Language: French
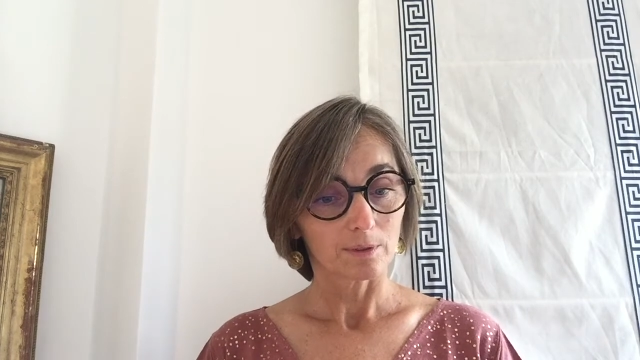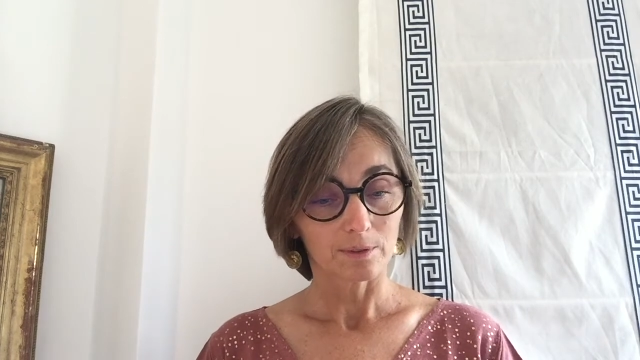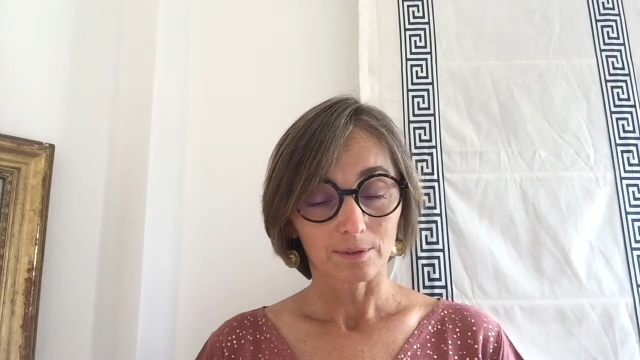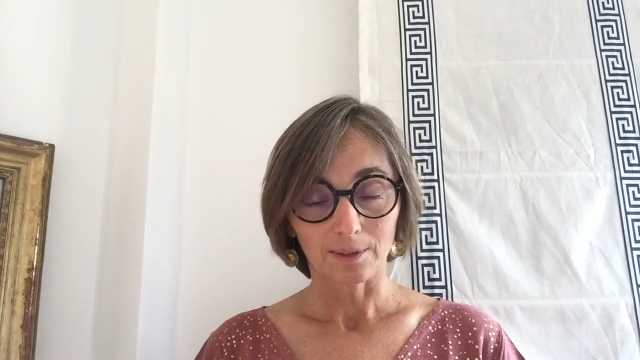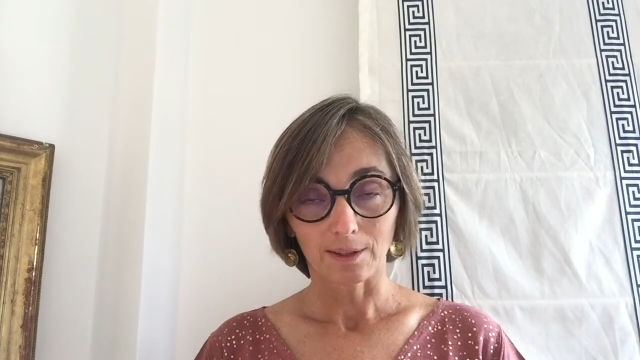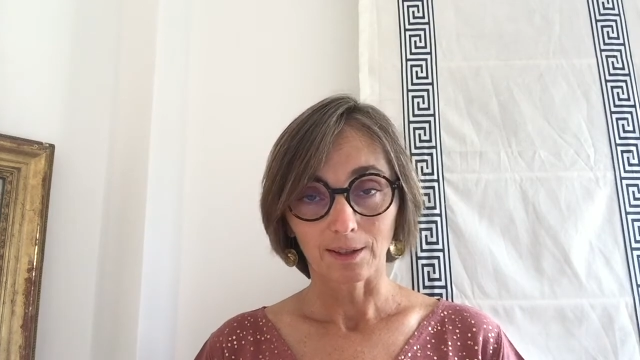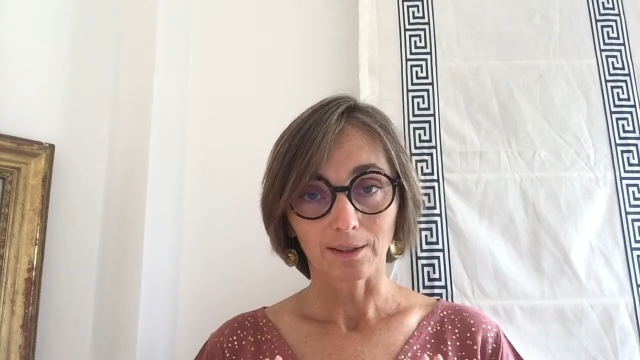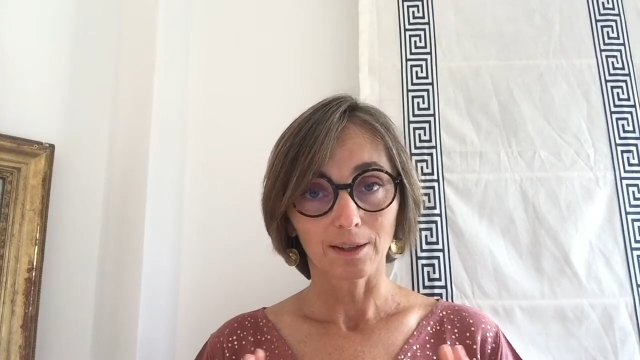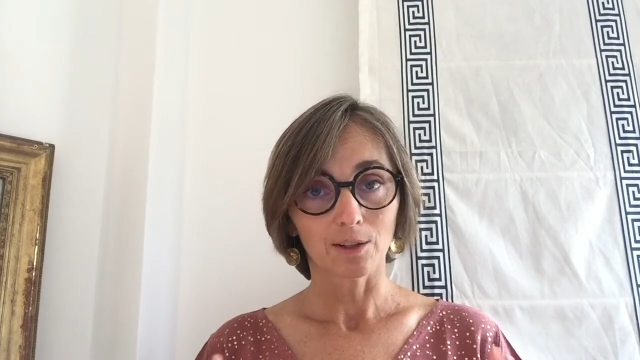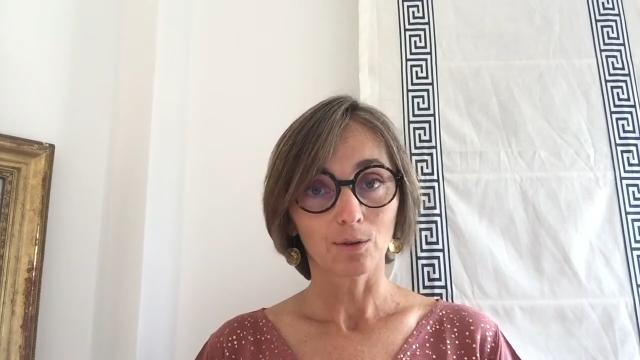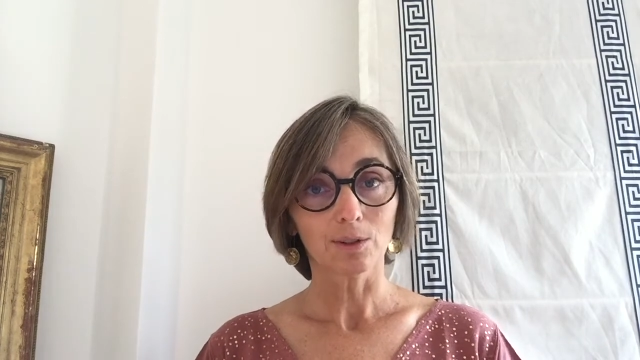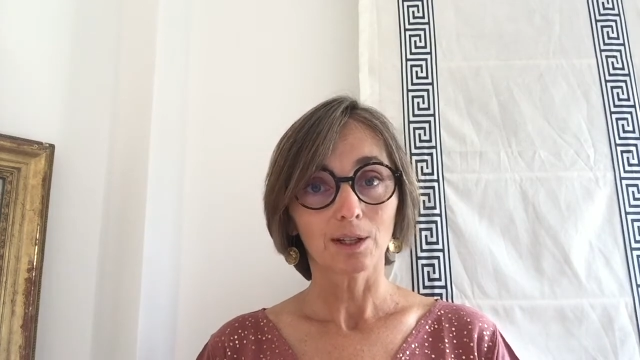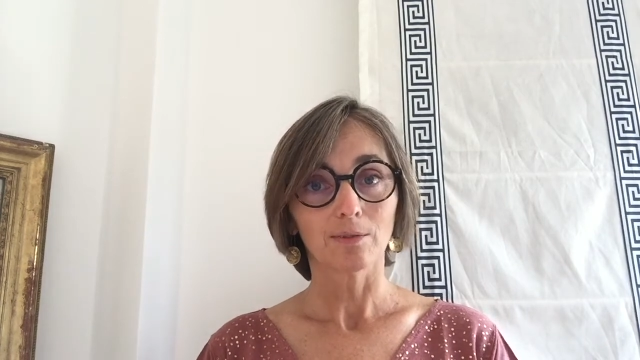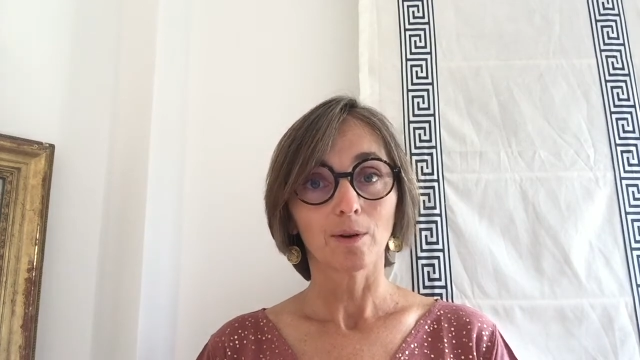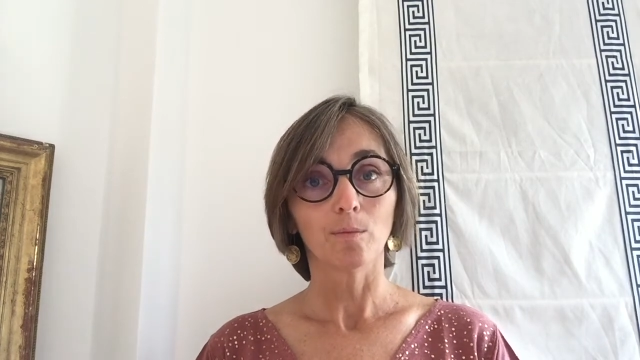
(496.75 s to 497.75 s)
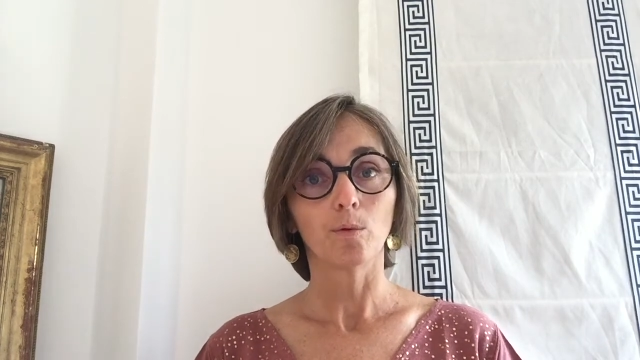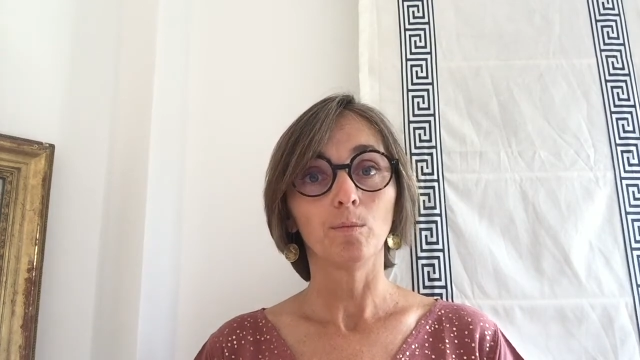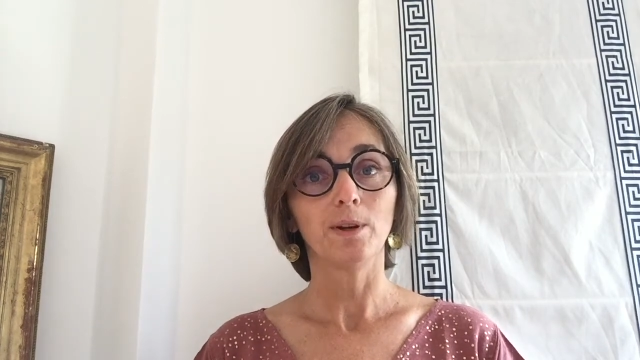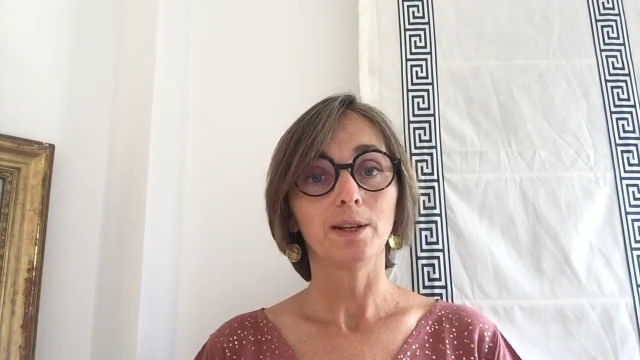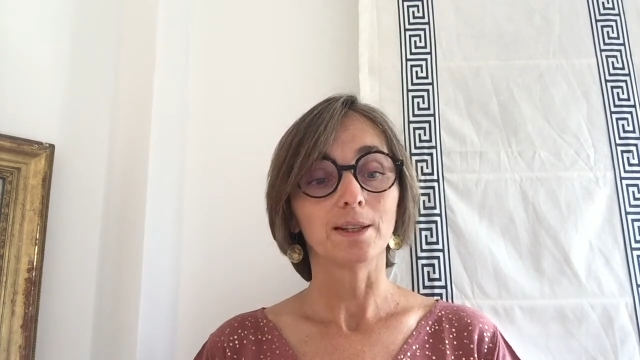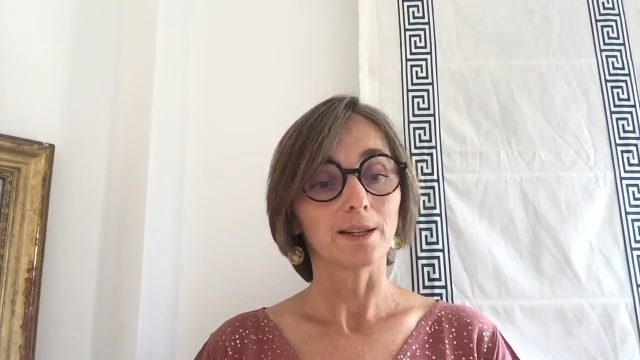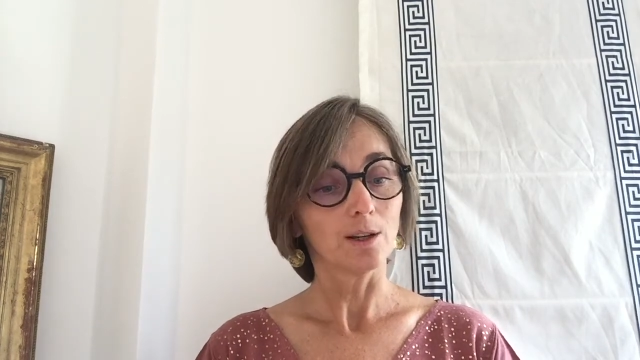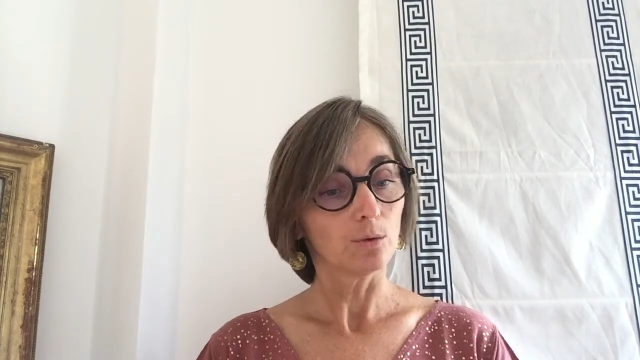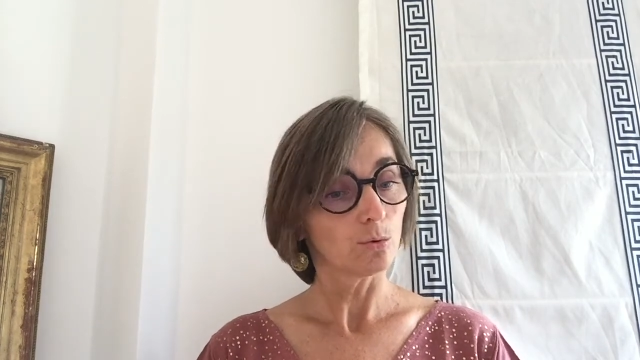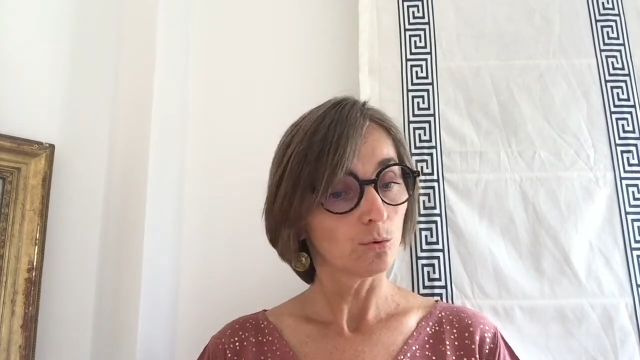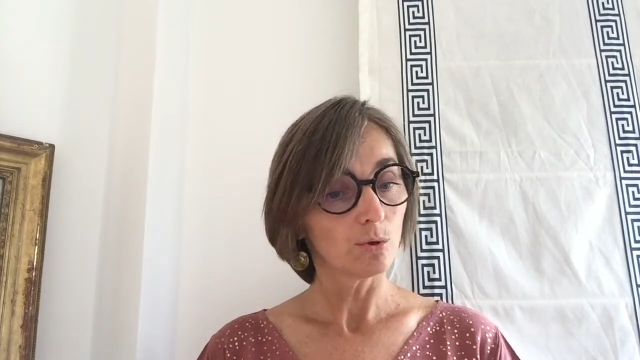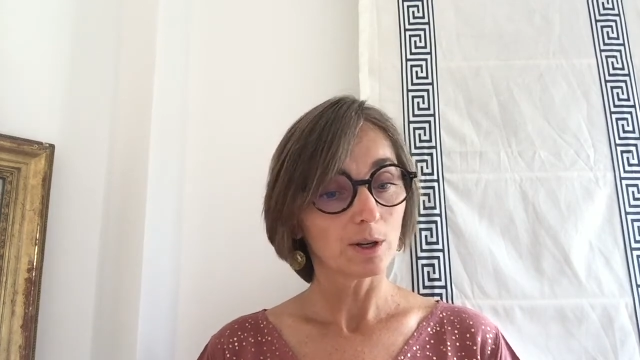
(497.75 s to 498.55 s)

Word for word: cette intelligence qui va mobiliser